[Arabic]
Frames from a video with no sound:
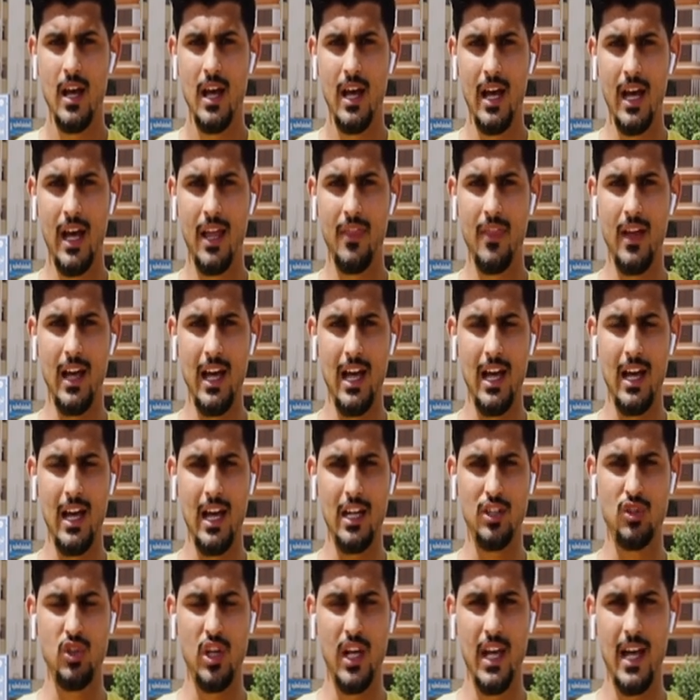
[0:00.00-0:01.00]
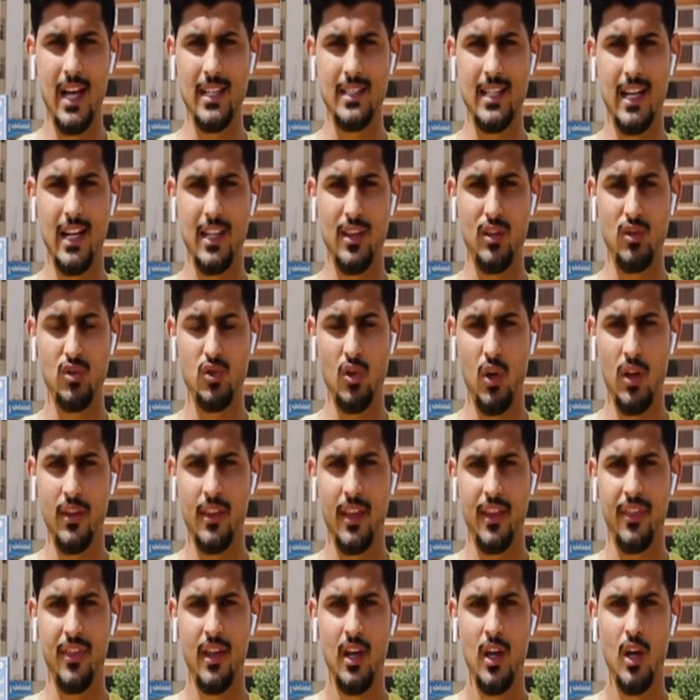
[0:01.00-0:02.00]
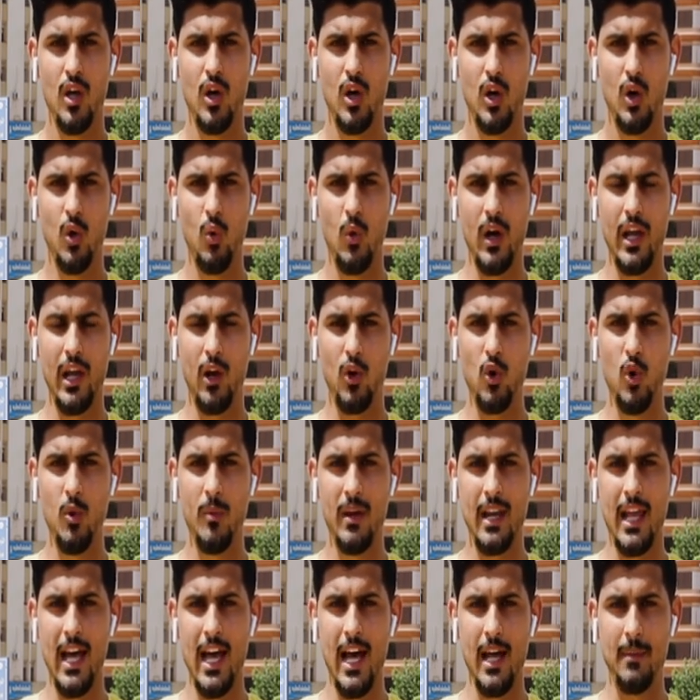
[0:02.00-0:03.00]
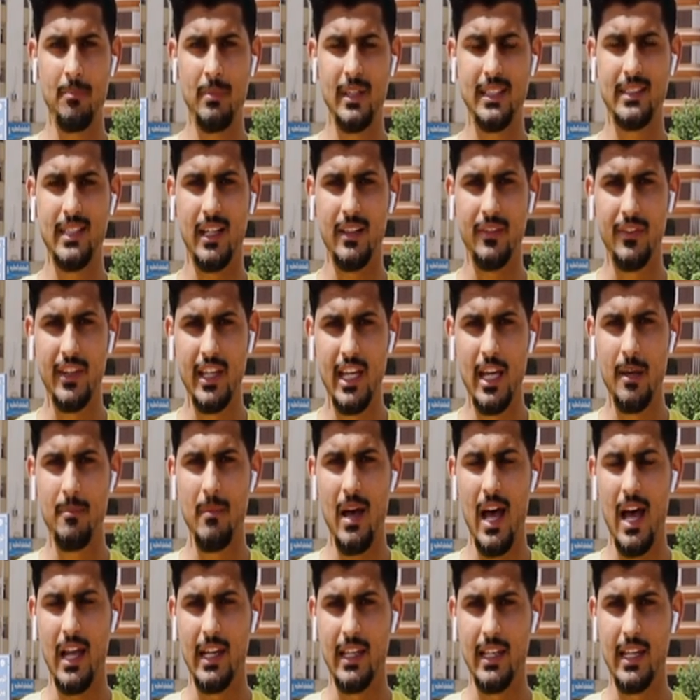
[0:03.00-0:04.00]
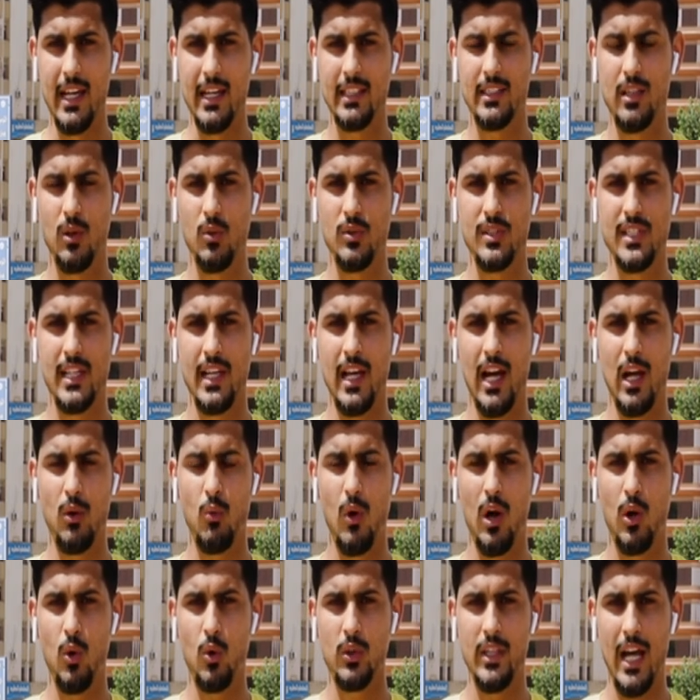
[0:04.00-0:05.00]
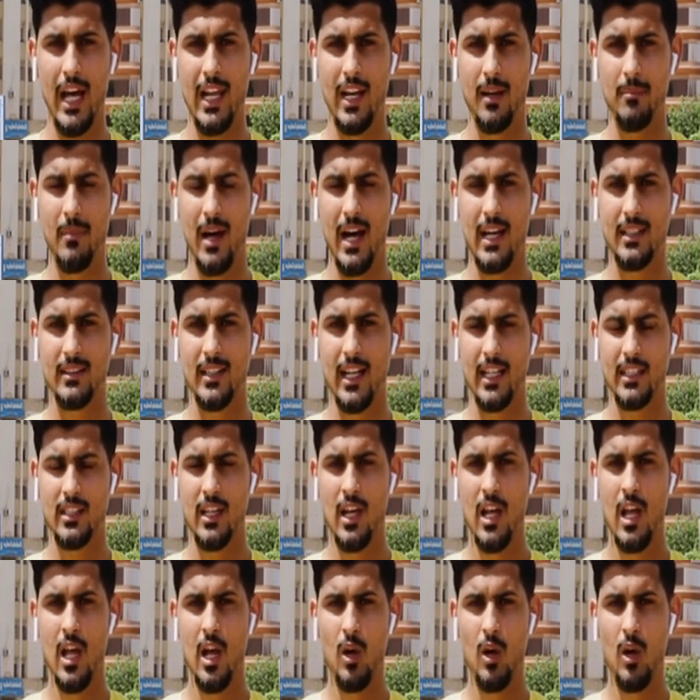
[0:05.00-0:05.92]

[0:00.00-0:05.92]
هذا آه، الجهاز الذي استحدث هو يقوم الآن بتنظيم آلية توزيع الوقود على المحطات